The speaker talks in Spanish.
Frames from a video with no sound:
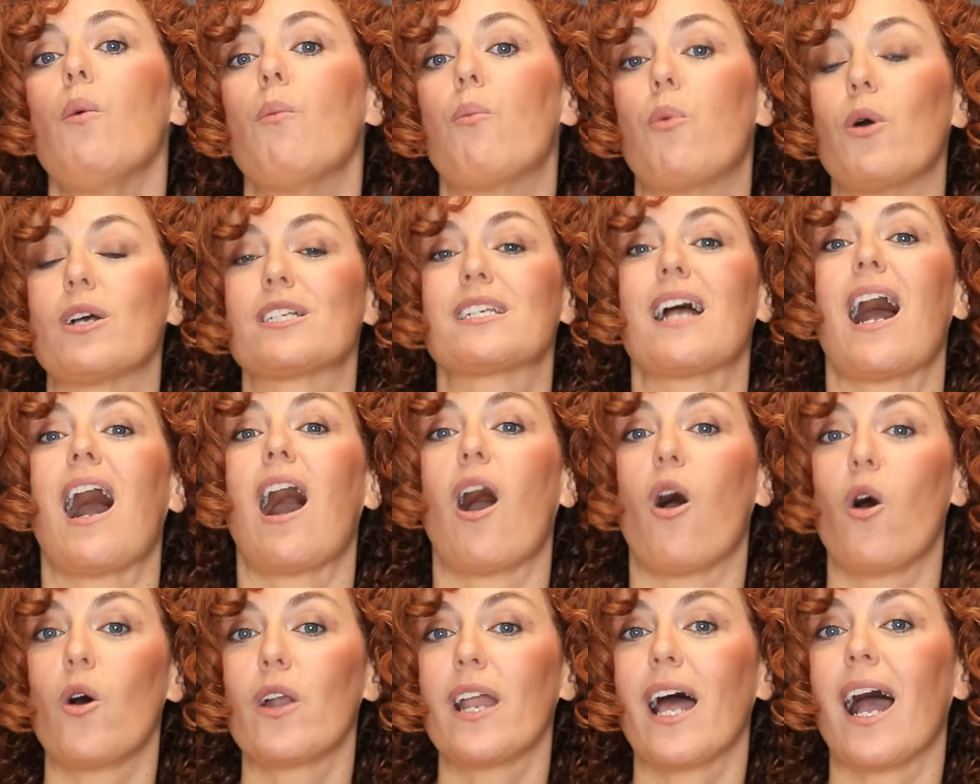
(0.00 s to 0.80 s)
pues
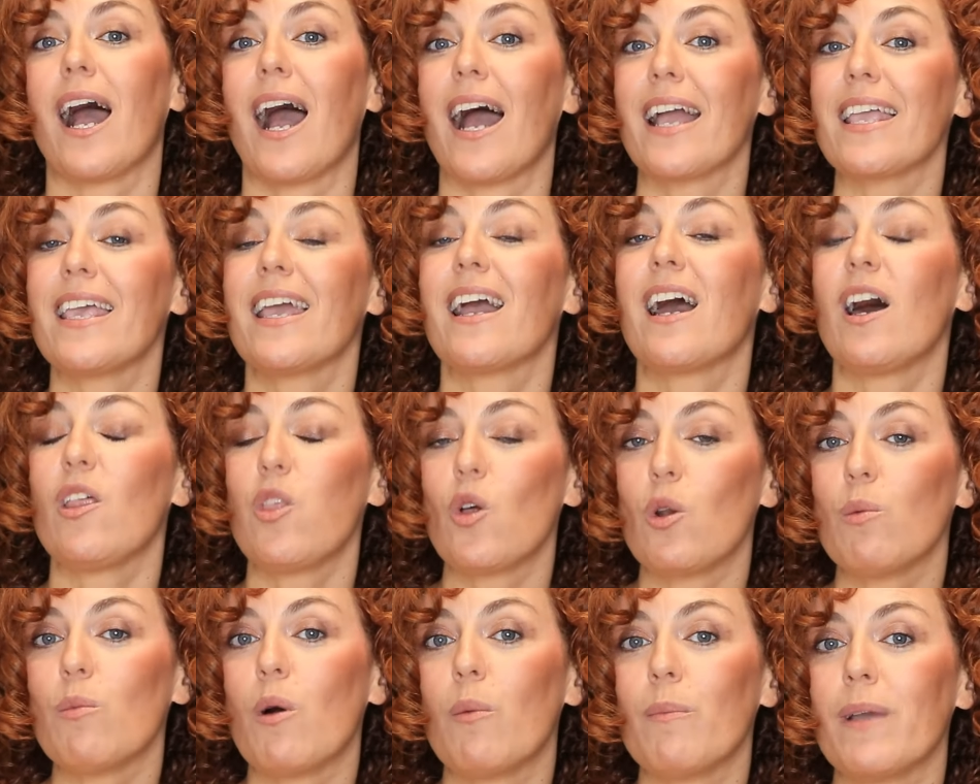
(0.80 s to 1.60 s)
ahora ha
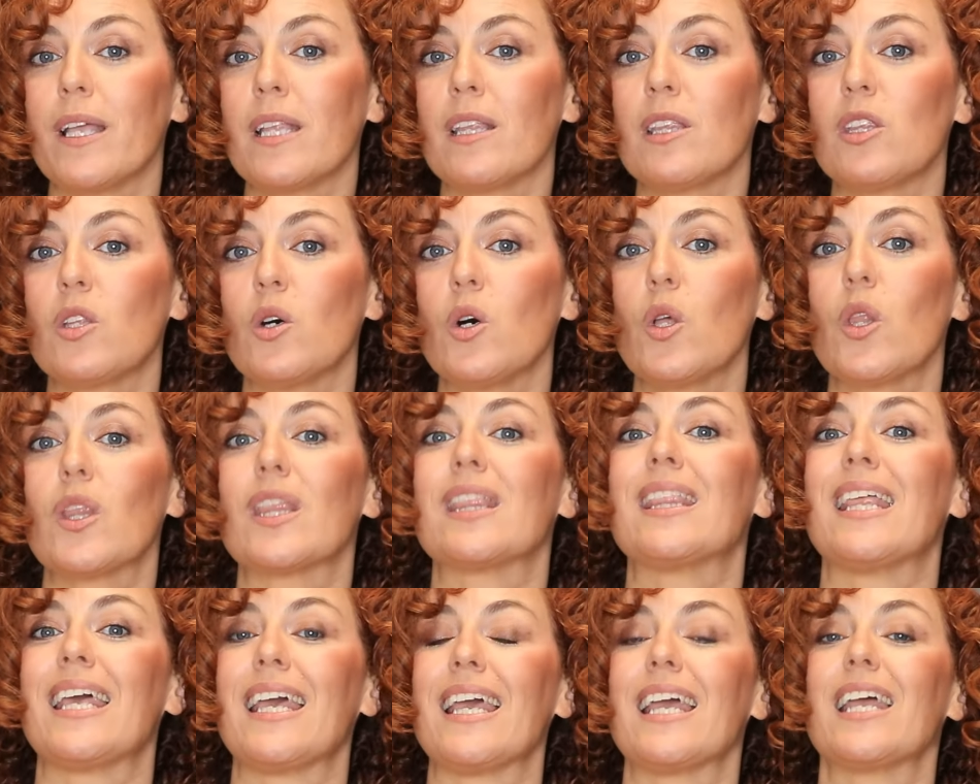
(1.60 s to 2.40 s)
llegado el momento
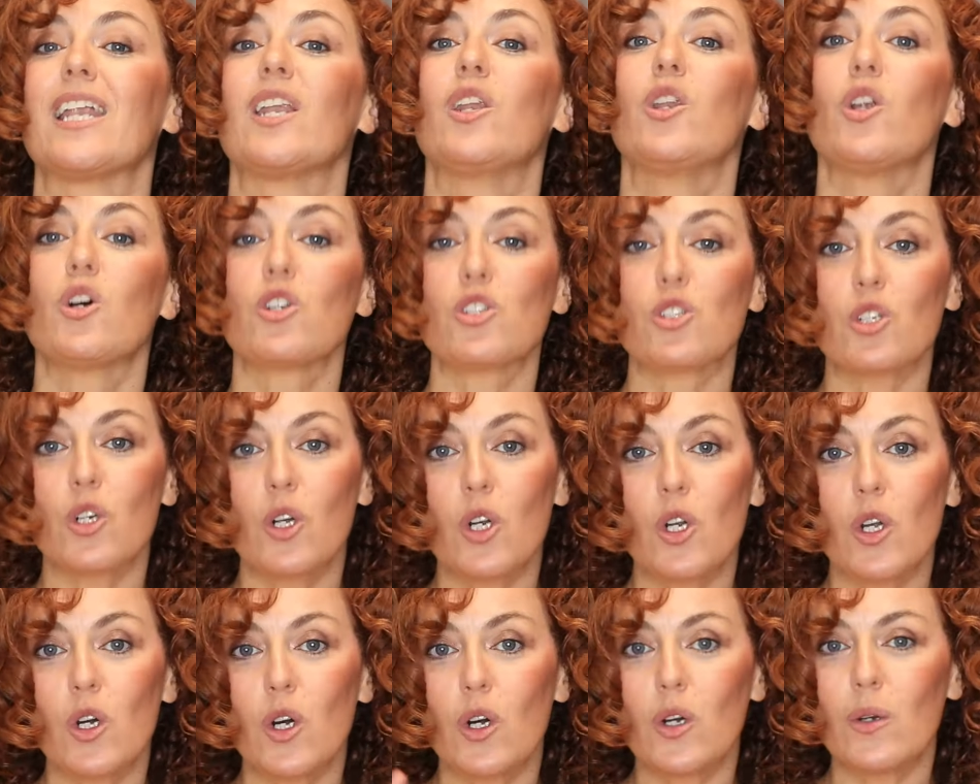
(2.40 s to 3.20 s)
de no
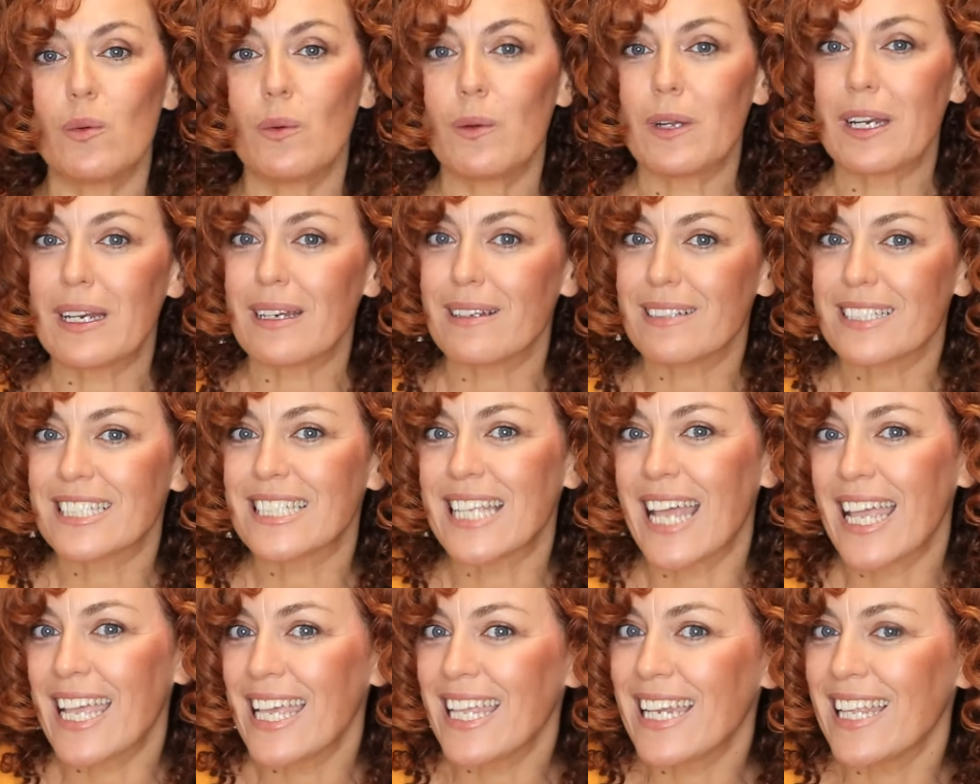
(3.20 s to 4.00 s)
solo
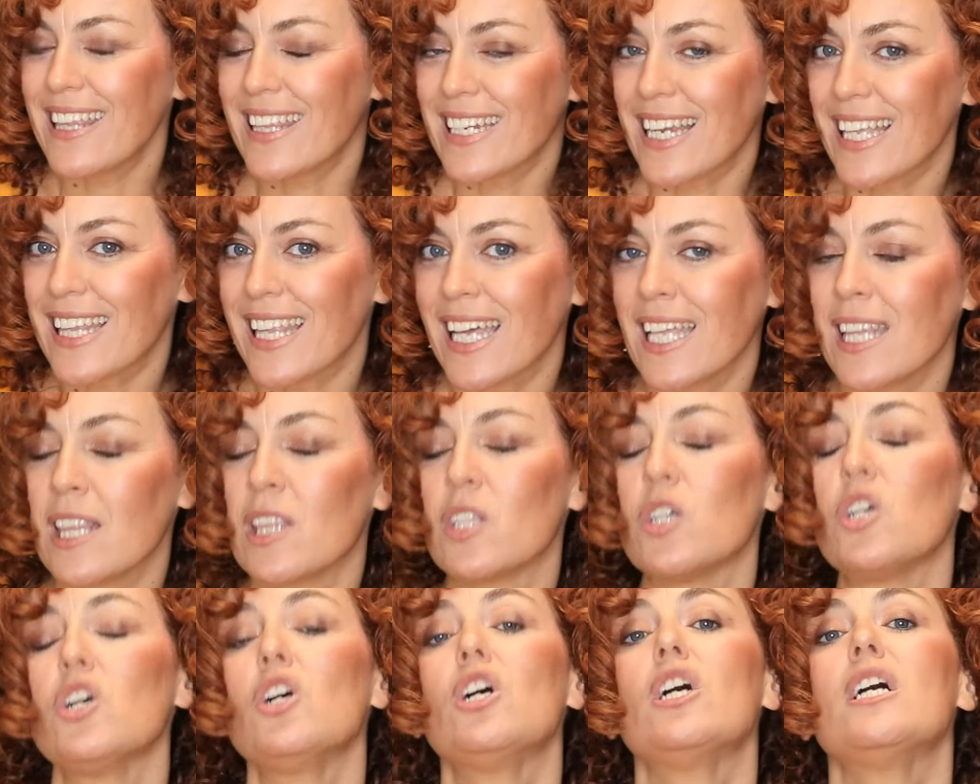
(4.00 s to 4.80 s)
seguir
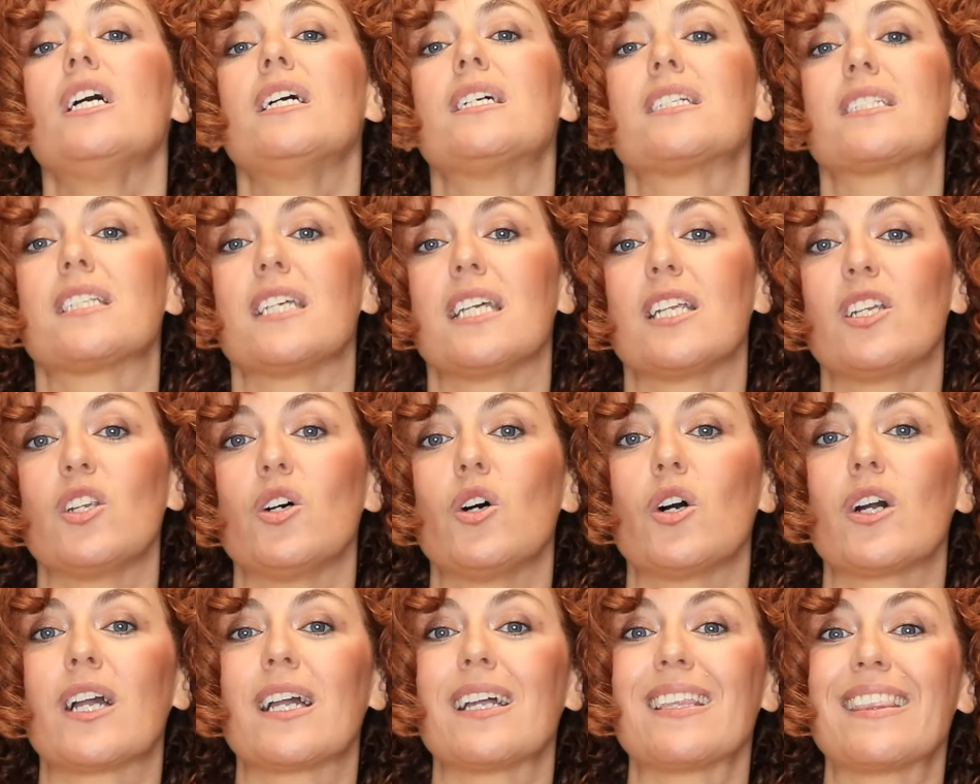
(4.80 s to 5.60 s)
hidratando,
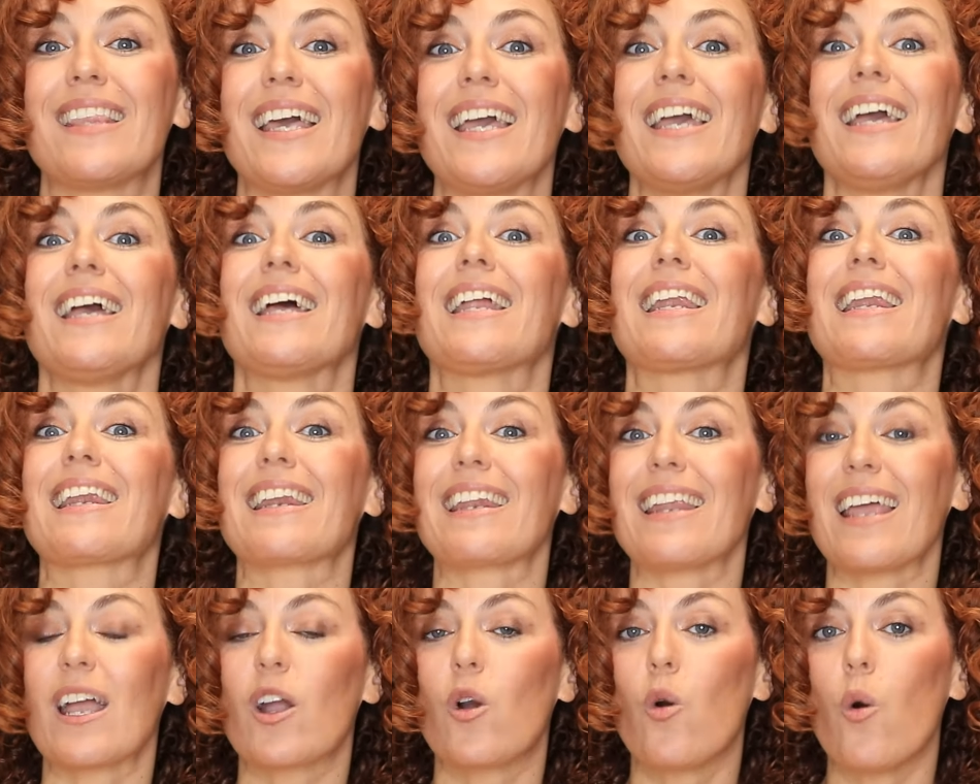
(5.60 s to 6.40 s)
sino de
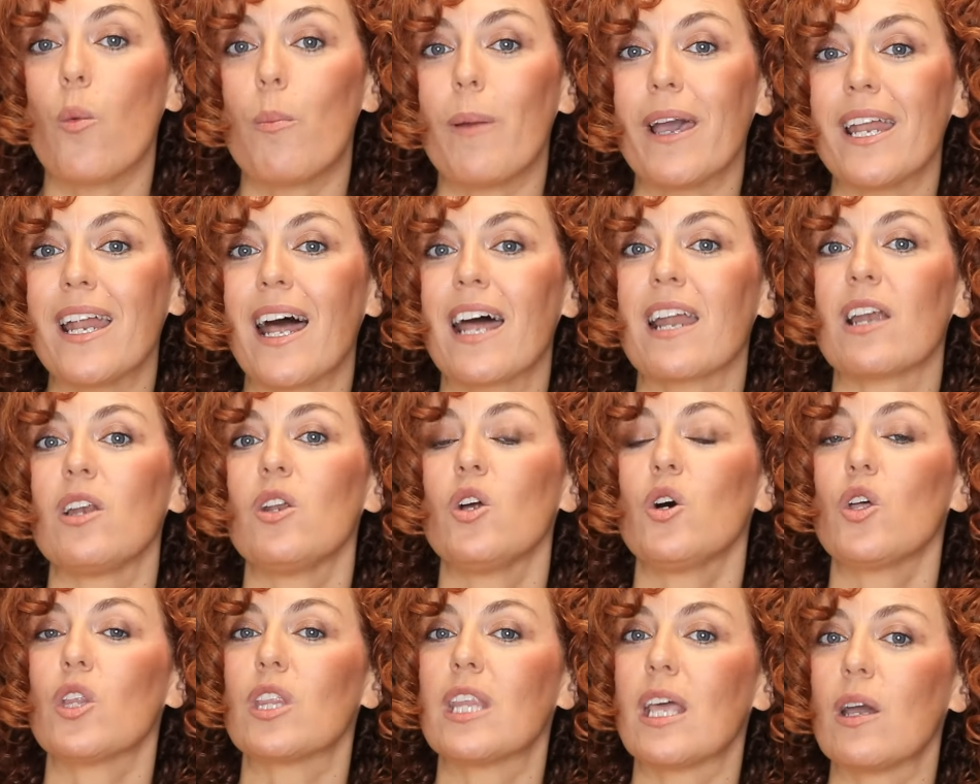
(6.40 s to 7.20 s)

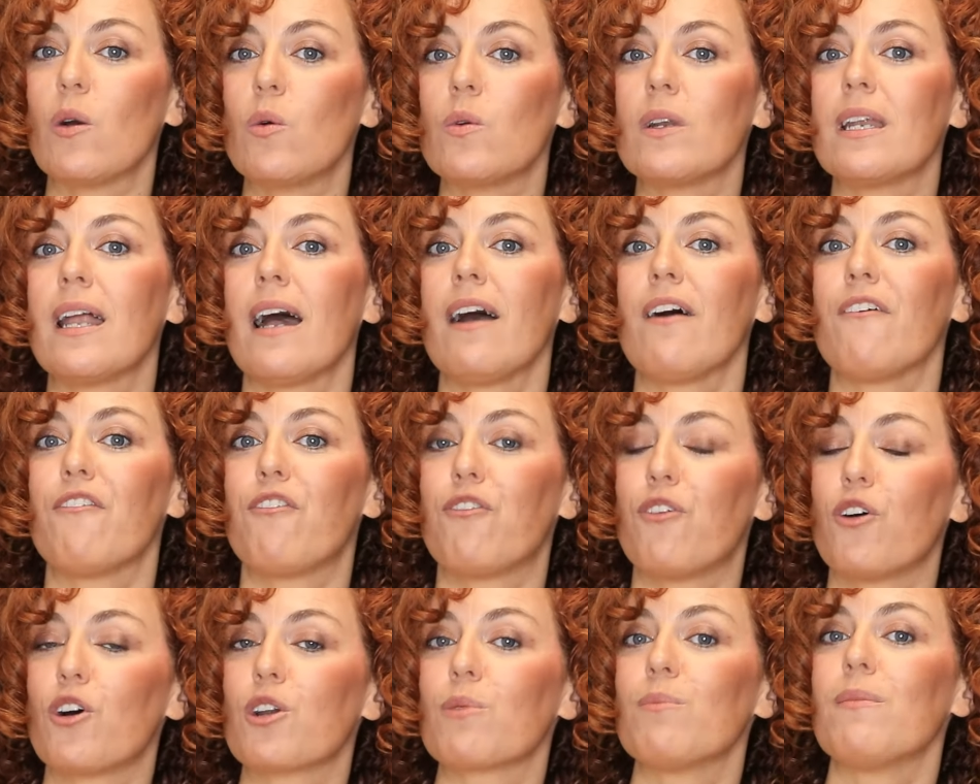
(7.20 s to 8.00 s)
recuperarlo de una
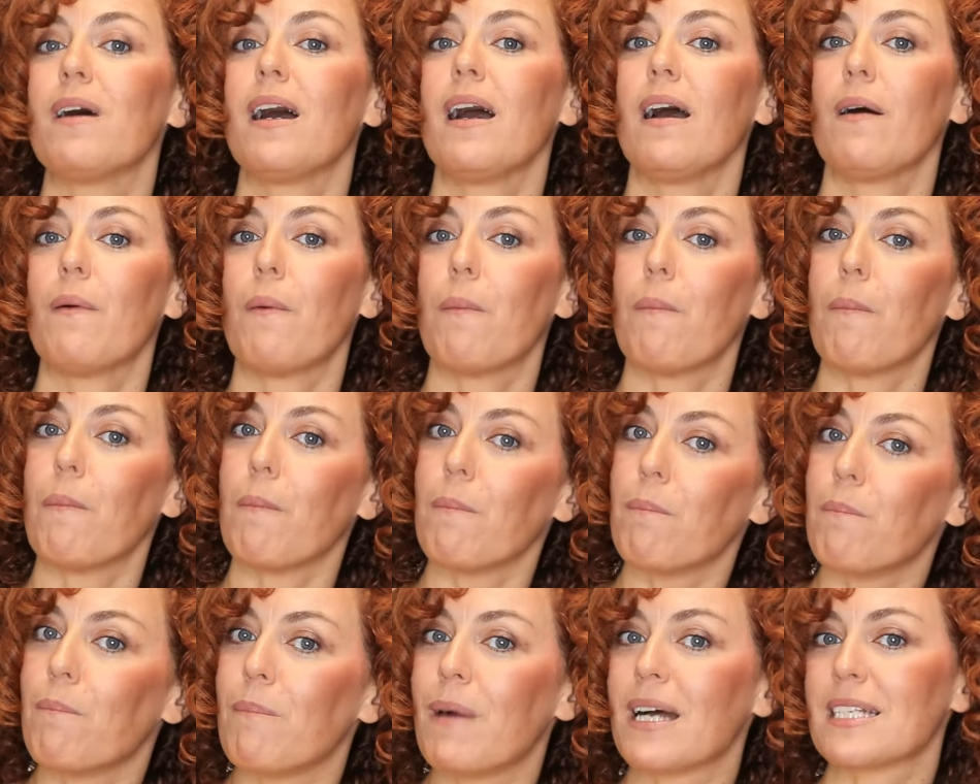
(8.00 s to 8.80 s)
forma
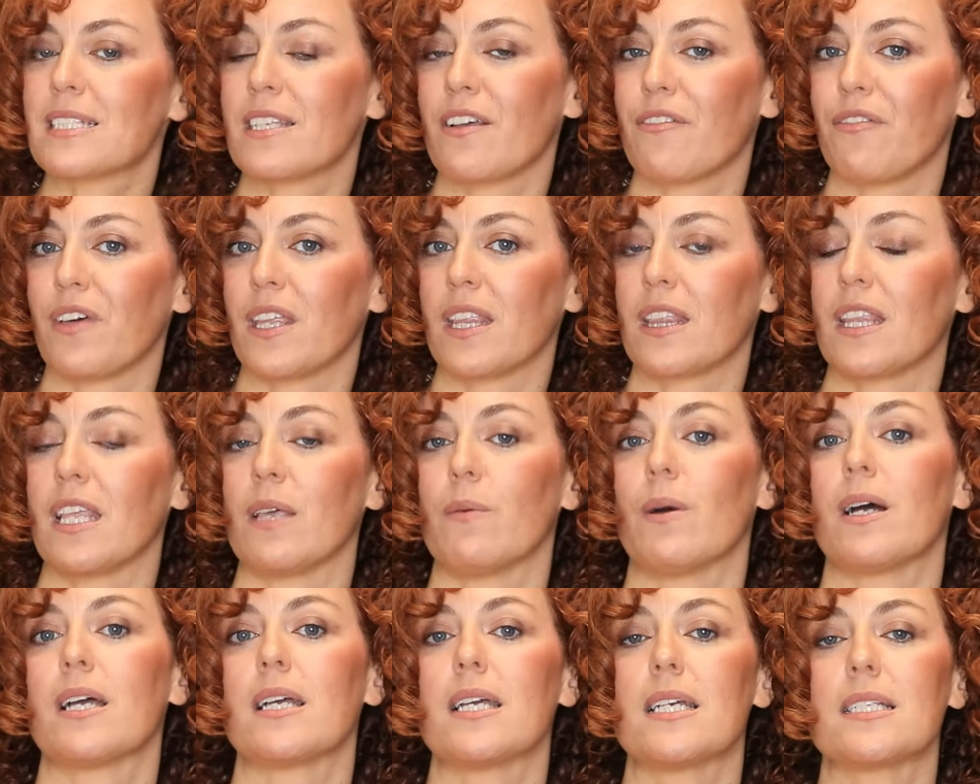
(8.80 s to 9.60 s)
más efectiva.